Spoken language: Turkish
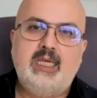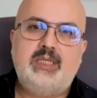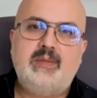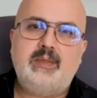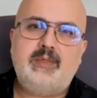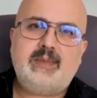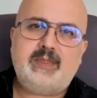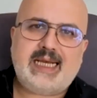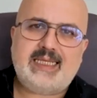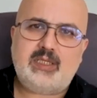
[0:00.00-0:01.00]
Şimdi bizim
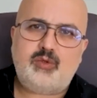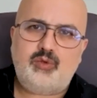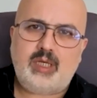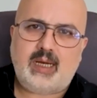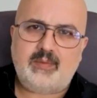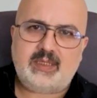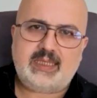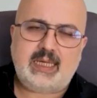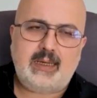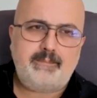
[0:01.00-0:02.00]
kendi
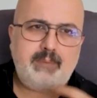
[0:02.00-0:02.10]
dünyamızda